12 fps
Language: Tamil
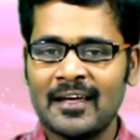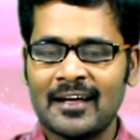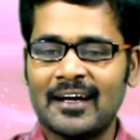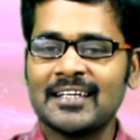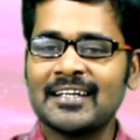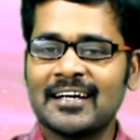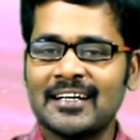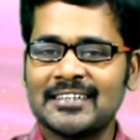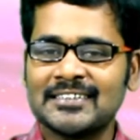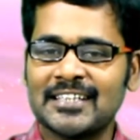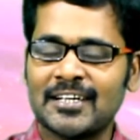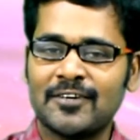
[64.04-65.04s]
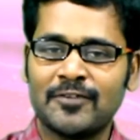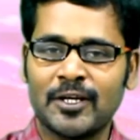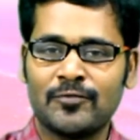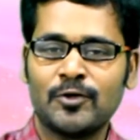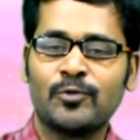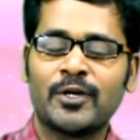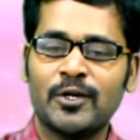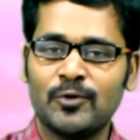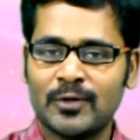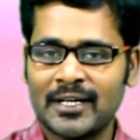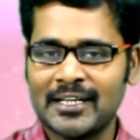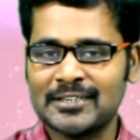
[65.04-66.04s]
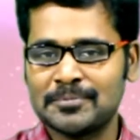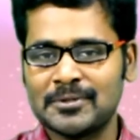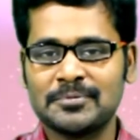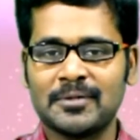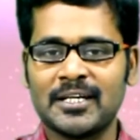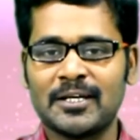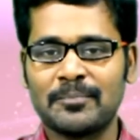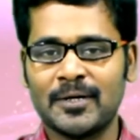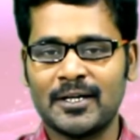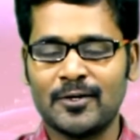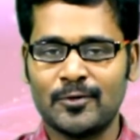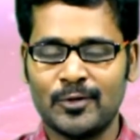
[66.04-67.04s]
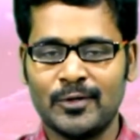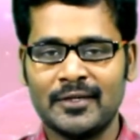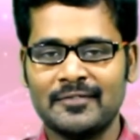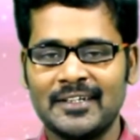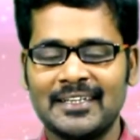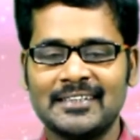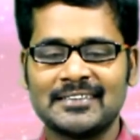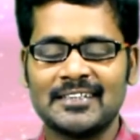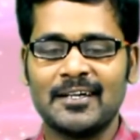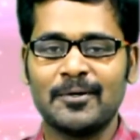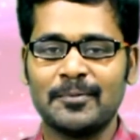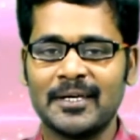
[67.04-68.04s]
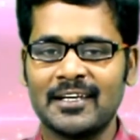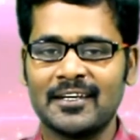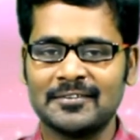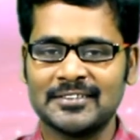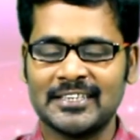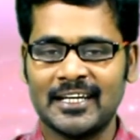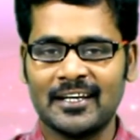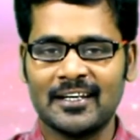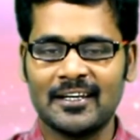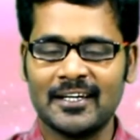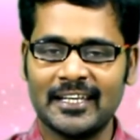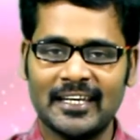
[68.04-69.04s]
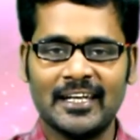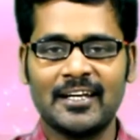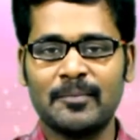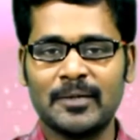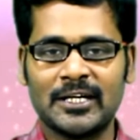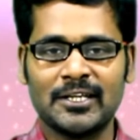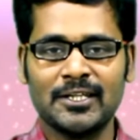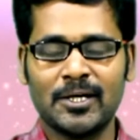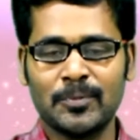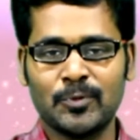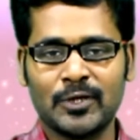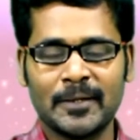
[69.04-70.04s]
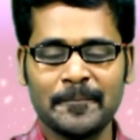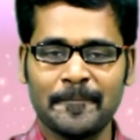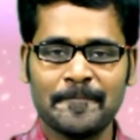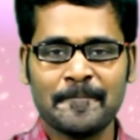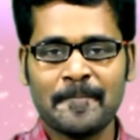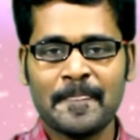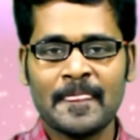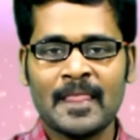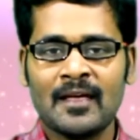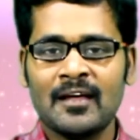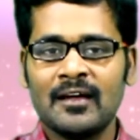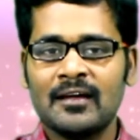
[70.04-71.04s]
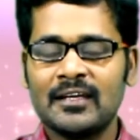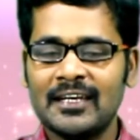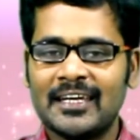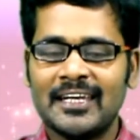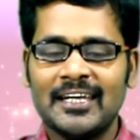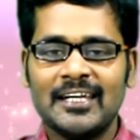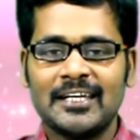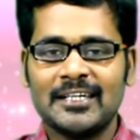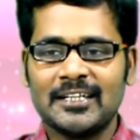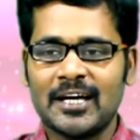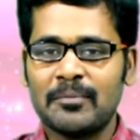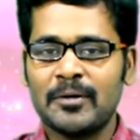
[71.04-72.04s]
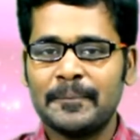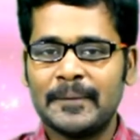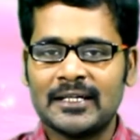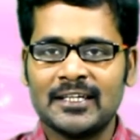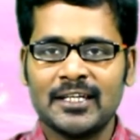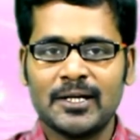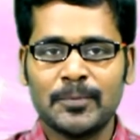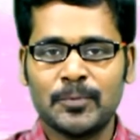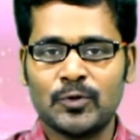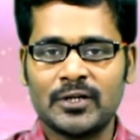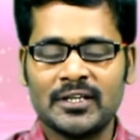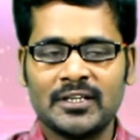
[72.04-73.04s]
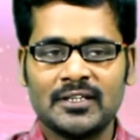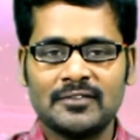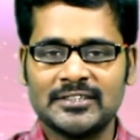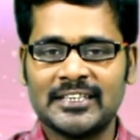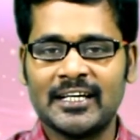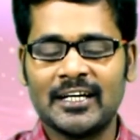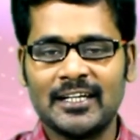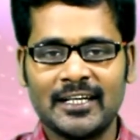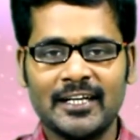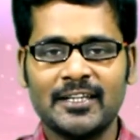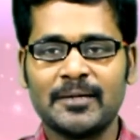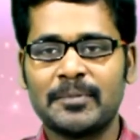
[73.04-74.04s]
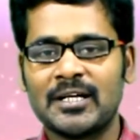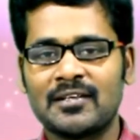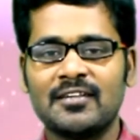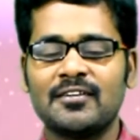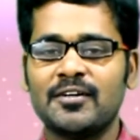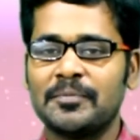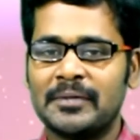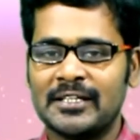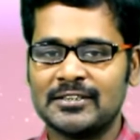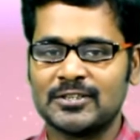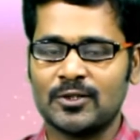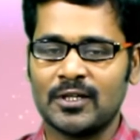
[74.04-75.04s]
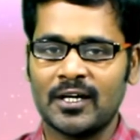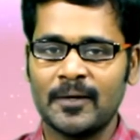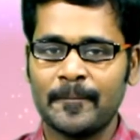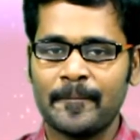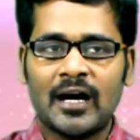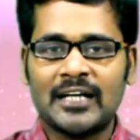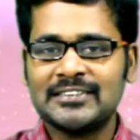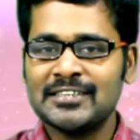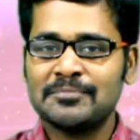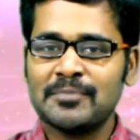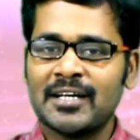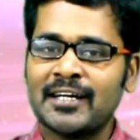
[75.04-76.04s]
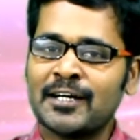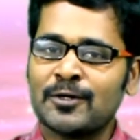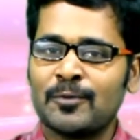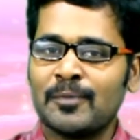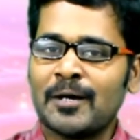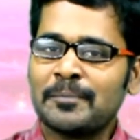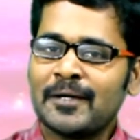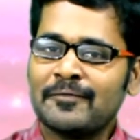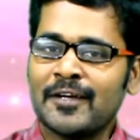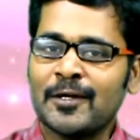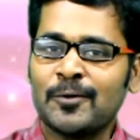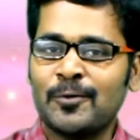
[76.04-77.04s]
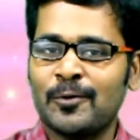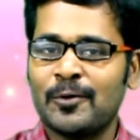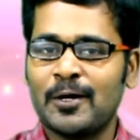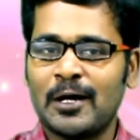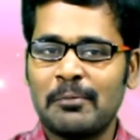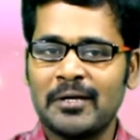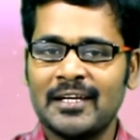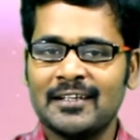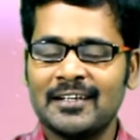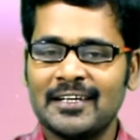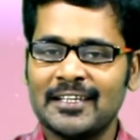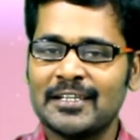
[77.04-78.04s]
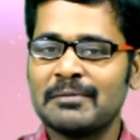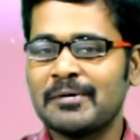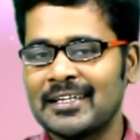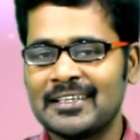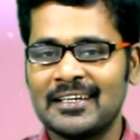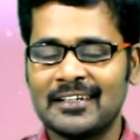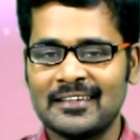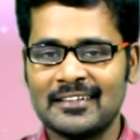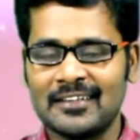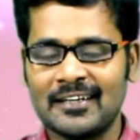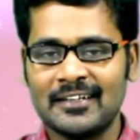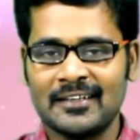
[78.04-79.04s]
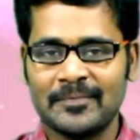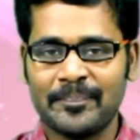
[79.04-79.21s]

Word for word: காதல் காட்சிகளில் அவர் எவ்வளோ க்யூட்டாக எக்ஸ்ப்ரெஸ் பண்ணியிருப்பார் அவருடைய ஃபீலிங்ஸை அப்படிங்கிற விஷயங்களெல்லாம் இன்றைக்கி நான் பகிர்ந்துக்க போகிறேன் இன்றைக்கி நாம் பகிர்ந்துக்க போகிற விஷயங்கள் எந்த படத்துலேருந்து அப்படின்னு சொன்னால் அஜித் மாதிரி எனக்கு ஒரு மாப்பிள்ளை வேணும் அப்படின்னு இந்த படத்துலேருந்து தான்